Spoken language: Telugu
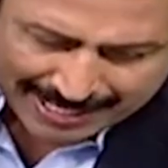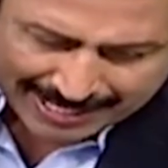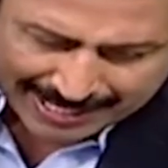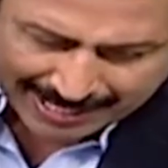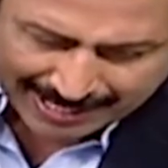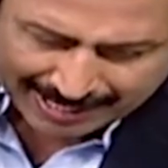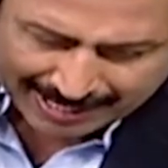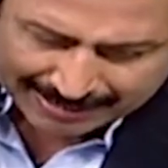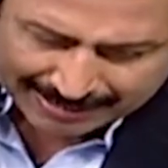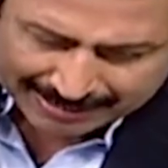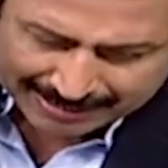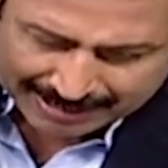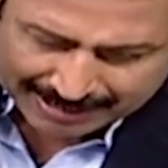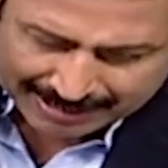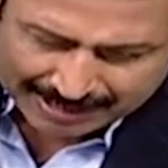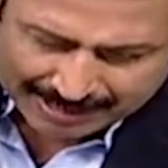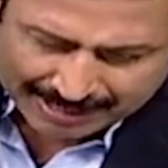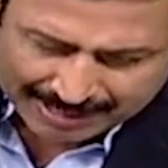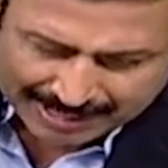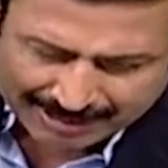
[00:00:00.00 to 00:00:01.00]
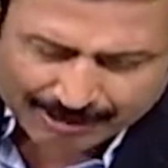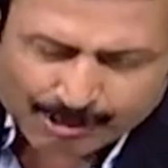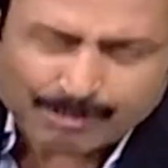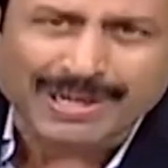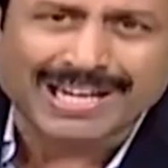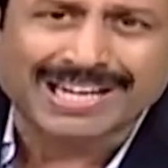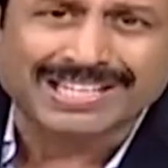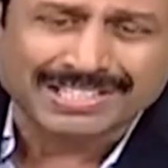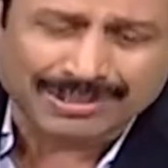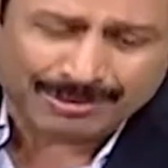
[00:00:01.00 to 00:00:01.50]
ఇక
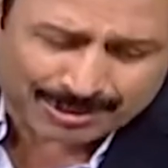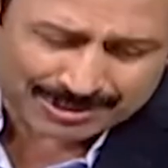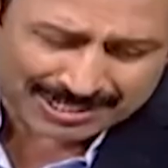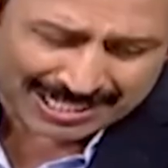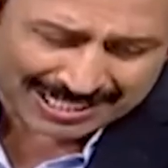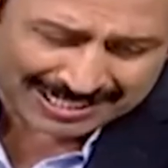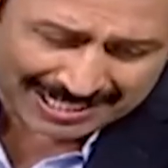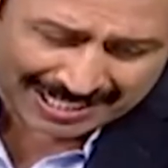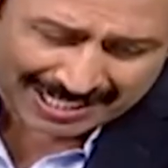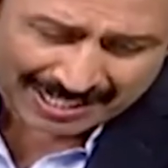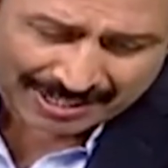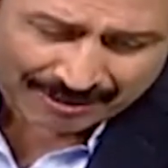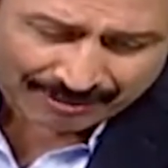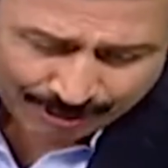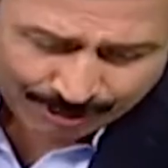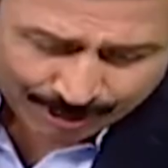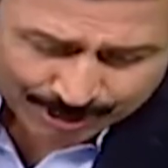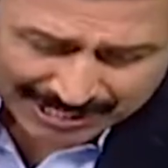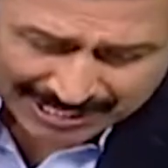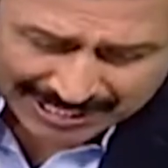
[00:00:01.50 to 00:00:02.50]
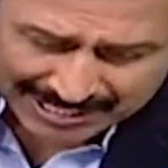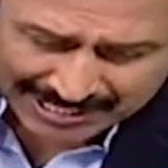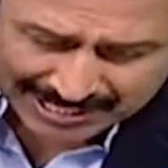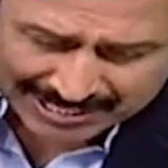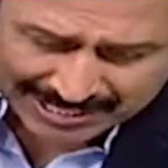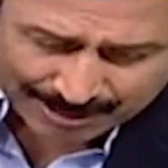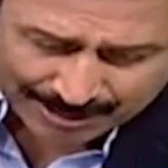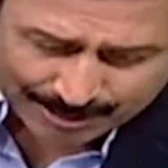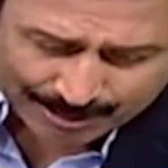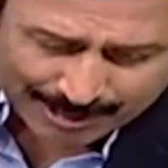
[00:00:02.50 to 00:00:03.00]
రవిప్రకాష్ ఎవరో సంతకాన్ని ఫోర్జరీ
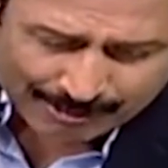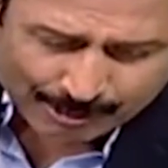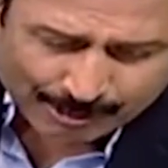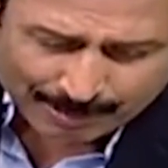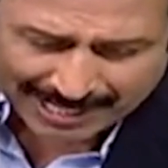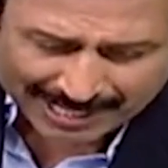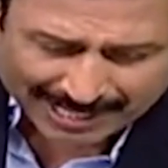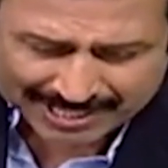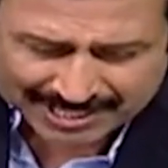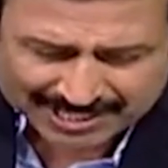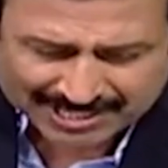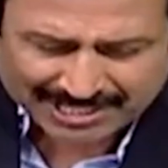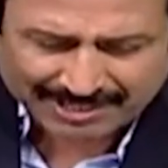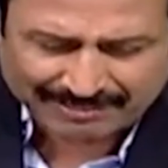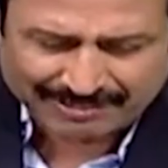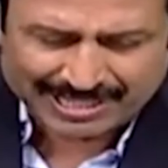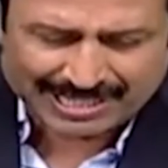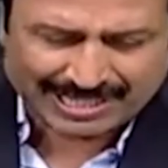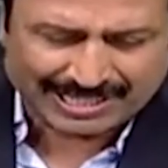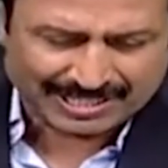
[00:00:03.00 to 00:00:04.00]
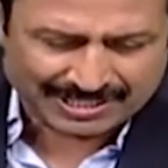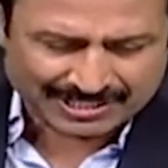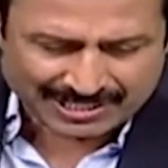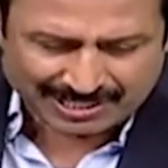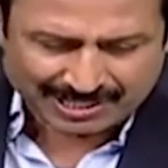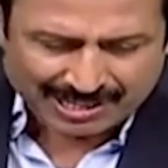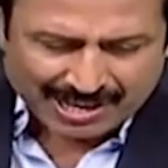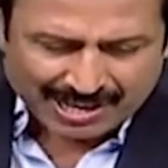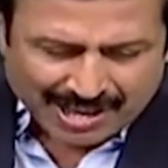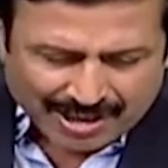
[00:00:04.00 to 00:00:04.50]
చేశారు రవిప్రకాష్ టీవీ నైన్
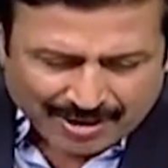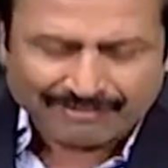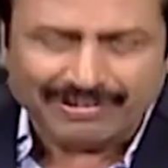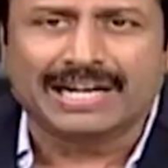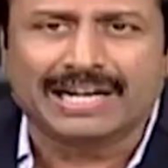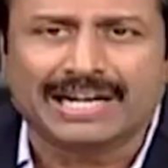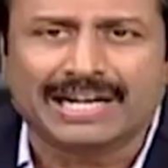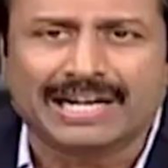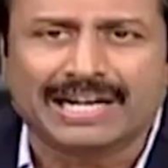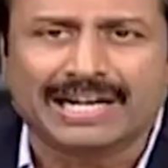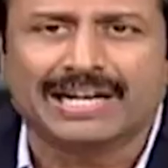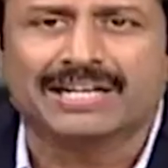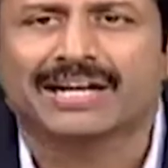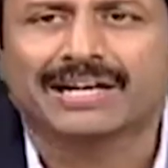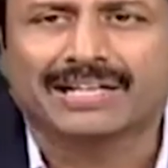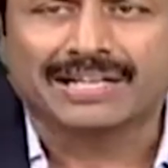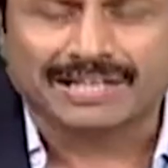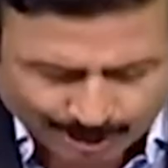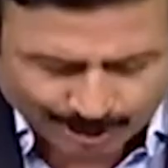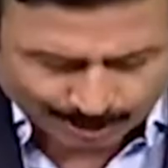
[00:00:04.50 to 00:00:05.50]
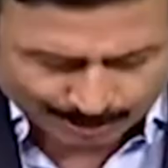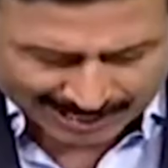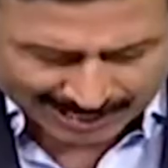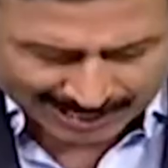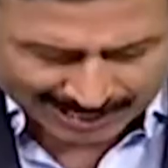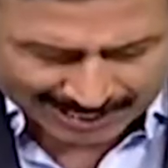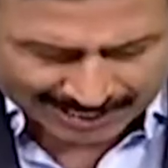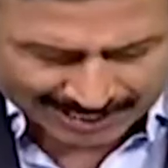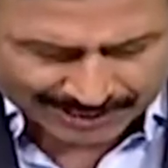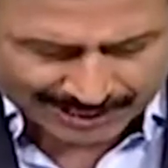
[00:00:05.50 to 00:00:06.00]
నుంచి వేరే ఛానల్కి
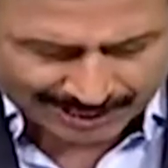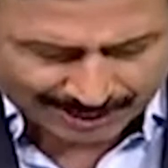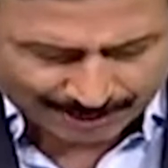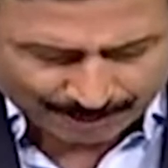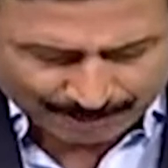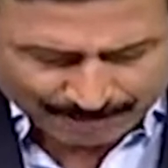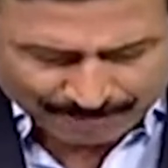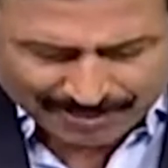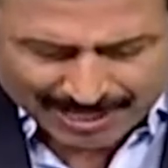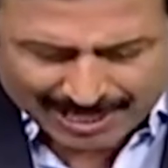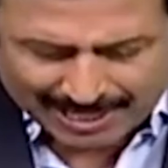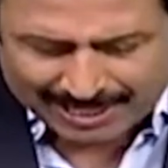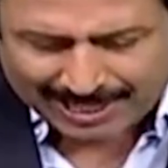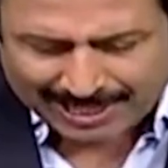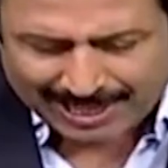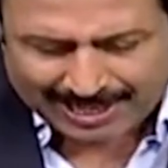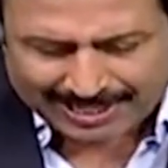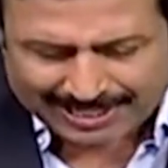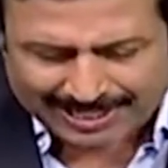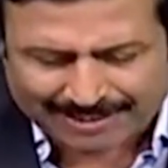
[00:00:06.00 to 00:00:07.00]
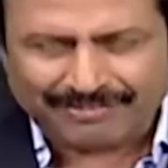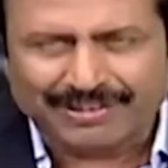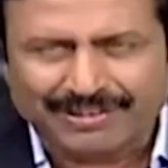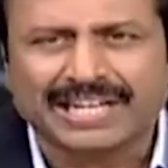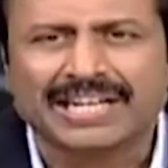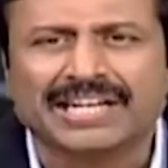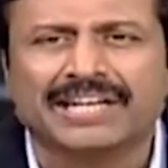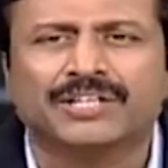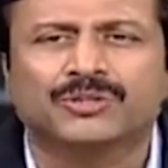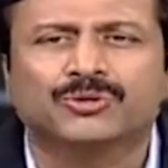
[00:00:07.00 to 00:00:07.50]
నిధులు మళ్లించారు ఇలా
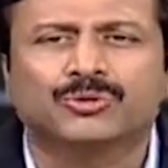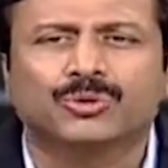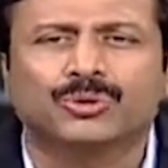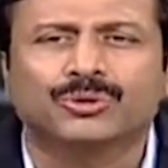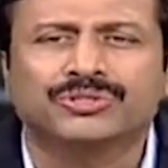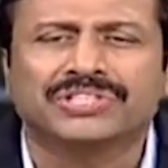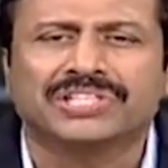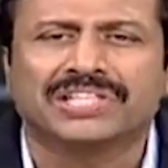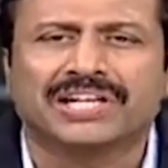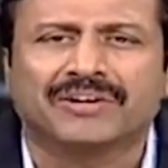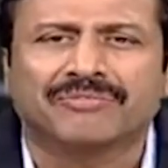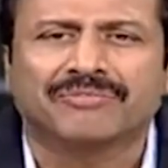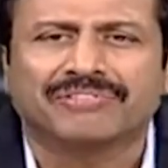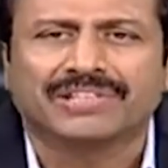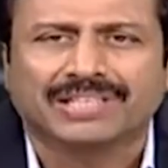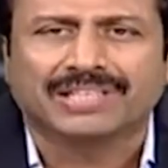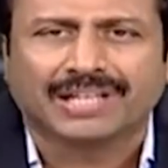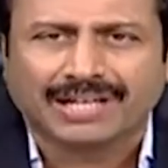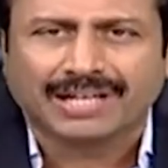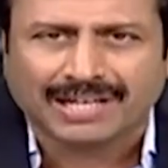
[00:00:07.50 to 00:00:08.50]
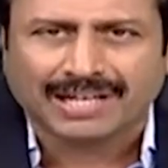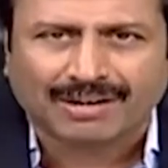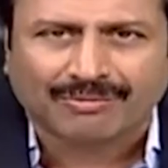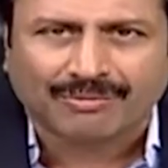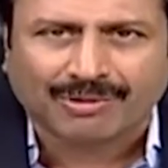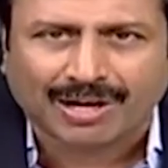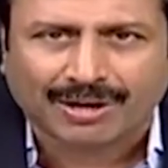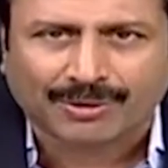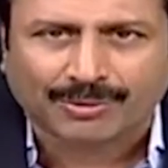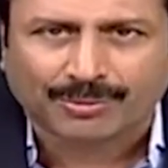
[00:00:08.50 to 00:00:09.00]
ఎవరికి తోచిన విధంగా
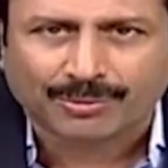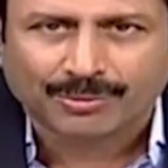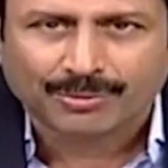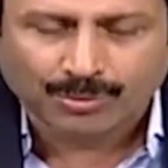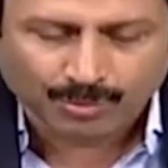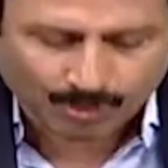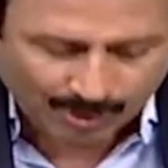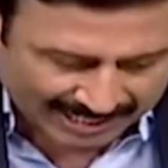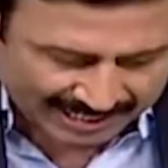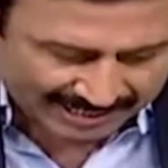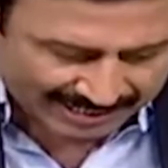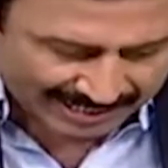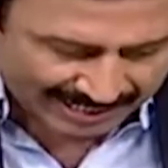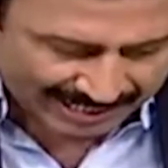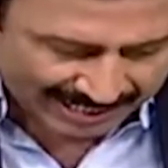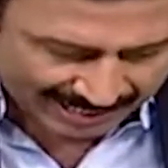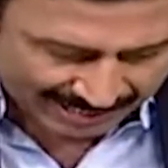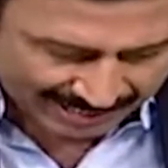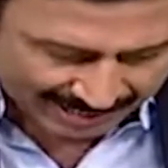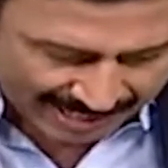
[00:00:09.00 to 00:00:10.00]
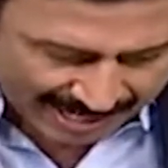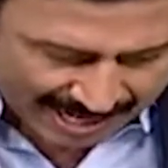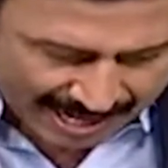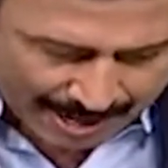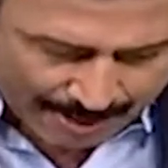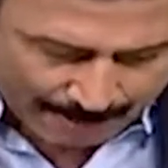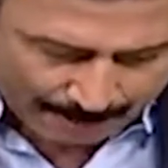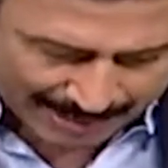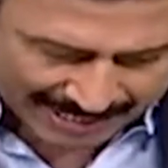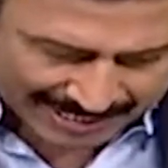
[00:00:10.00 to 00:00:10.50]
వారు వార్తల్ని
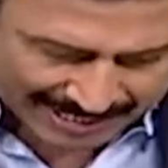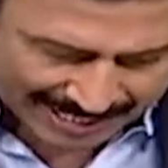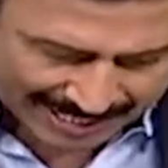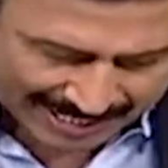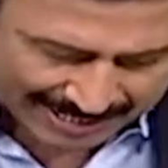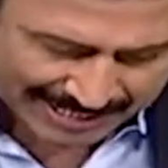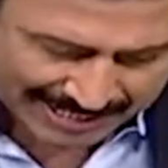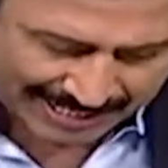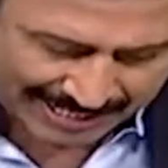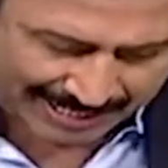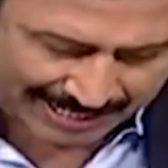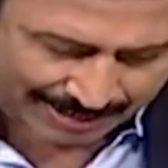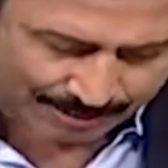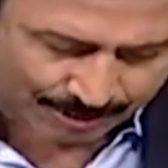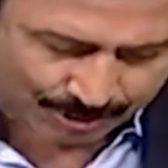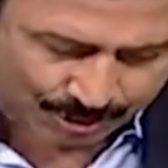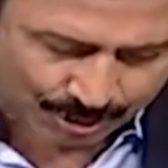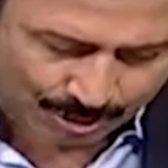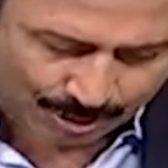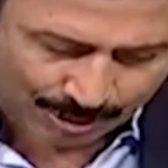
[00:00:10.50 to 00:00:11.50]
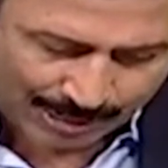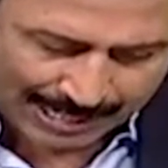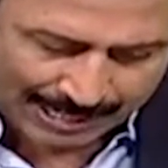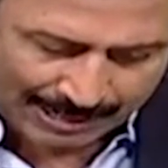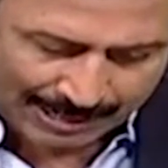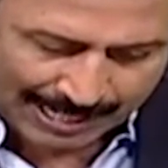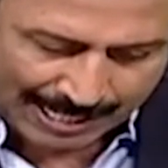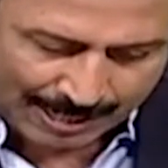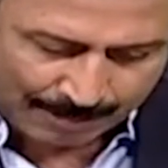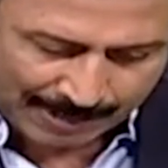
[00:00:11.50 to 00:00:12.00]
ప్రసారం చేయటం
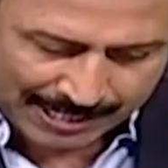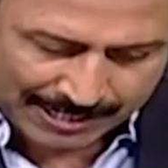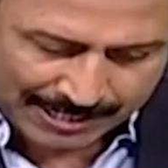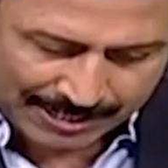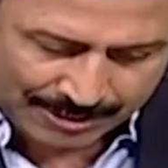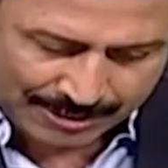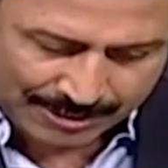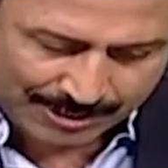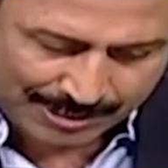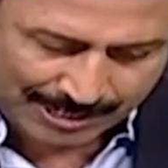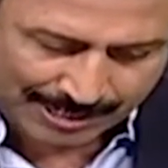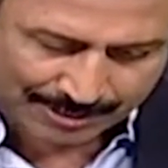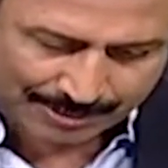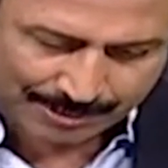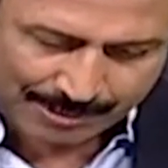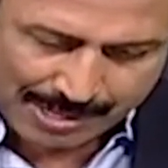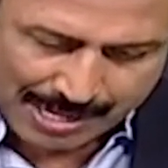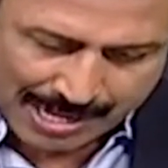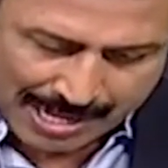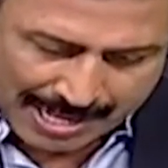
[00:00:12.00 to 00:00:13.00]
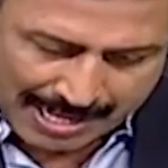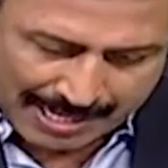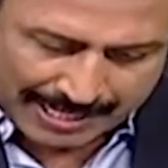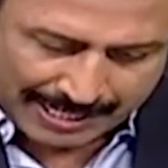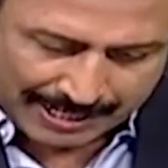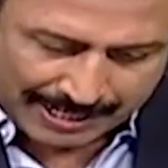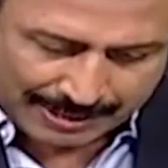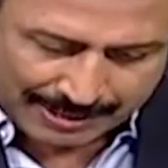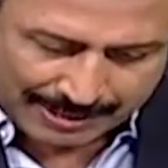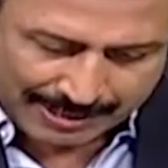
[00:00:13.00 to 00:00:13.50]
స్క్రోలింగ్లు నడపడం చేస్తున్నారు
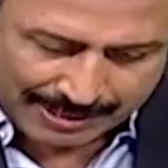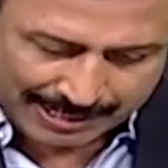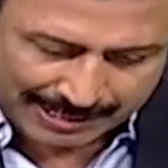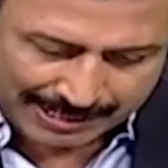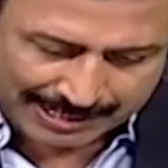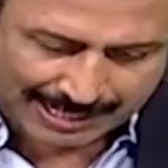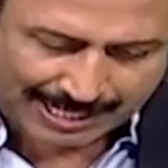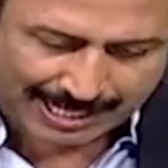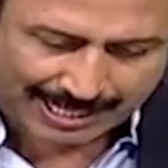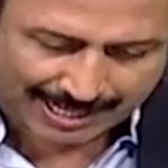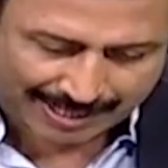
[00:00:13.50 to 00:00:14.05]
ఇట్ ఇంత